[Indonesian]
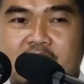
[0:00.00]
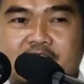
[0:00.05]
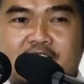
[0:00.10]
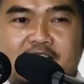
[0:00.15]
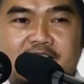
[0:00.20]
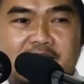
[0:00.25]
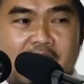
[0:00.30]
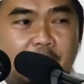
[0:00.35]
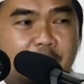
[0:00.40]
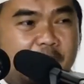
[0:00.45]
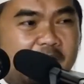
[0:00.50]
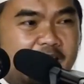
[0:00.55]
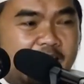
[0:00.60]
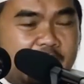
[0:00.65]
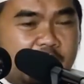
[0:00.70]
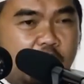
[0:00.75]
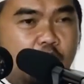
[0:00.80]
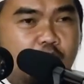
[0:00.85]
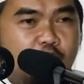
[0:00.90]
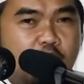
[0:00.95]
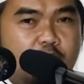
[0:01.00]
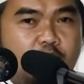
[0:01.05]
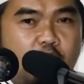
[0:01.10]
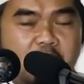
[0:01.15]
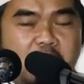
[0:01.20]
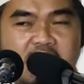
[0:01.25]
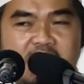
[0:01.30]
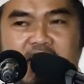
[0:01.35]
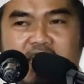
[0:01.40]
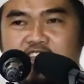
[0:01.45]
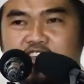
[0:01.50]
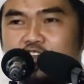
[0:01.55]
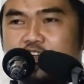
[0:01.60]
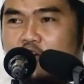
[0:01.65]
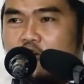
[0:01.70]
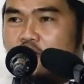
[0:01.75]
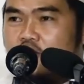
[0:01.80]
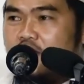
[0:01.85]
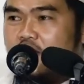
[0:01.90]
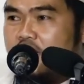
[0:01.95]
Tetapi kata Ummul Mukminin
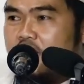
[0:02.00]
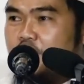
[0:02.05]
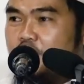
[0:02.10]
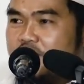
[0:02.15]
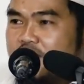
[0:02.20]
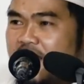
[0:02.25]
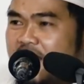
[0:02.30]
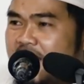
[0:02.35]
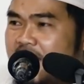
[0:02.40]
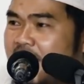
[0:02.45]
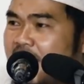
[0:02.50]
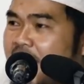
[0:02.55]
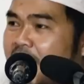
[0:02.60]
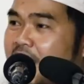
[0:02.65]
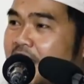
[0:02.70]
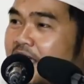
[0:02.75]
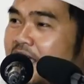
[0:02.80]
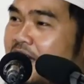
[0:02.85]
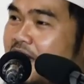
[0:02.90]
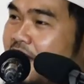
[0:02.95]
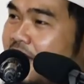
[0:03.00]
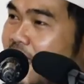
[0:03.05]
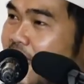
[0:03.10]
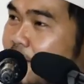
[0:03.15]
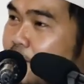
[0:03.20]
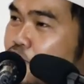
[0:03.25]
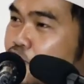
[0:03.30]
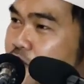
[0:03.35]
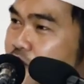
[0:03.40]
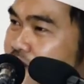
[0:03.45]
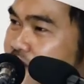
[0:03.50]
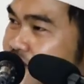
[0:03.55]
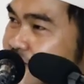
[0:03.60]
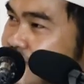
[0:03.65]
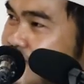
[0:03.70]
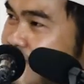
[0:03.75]
Aisyah radhiyallahu taala namun di